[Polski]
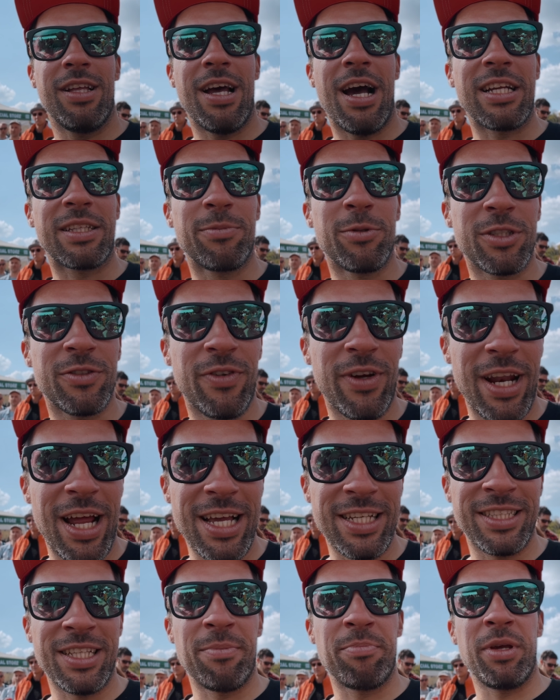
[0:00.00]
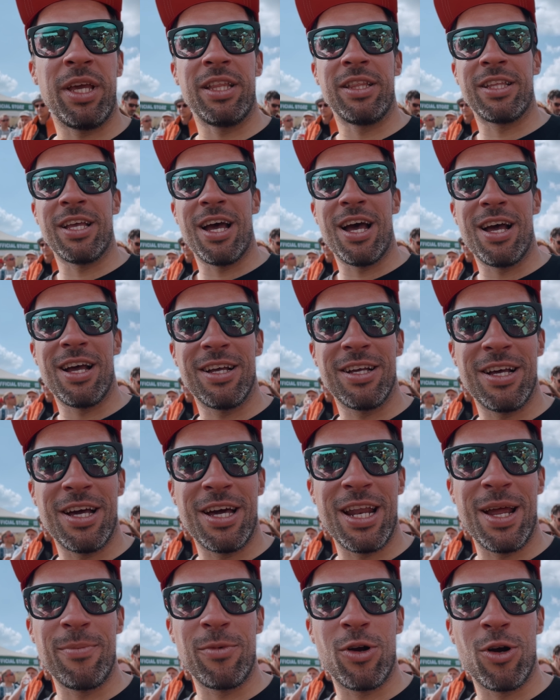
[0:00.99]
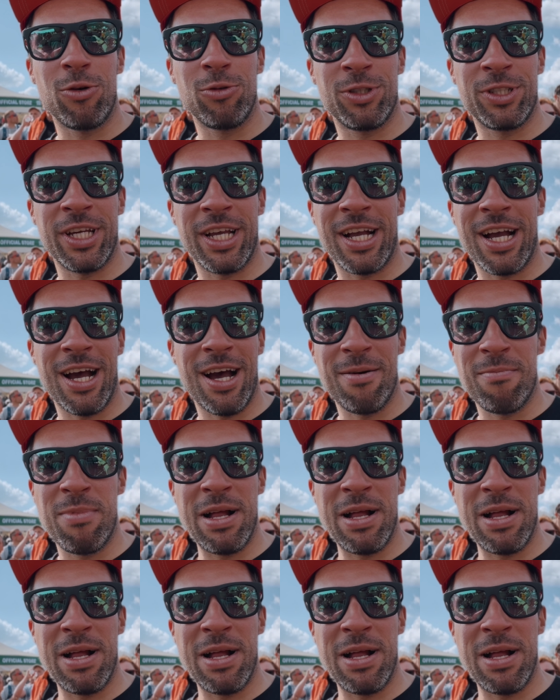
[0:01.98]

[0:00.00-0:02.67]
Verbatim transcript: Atmosfera jest napięta, Remko ucieka,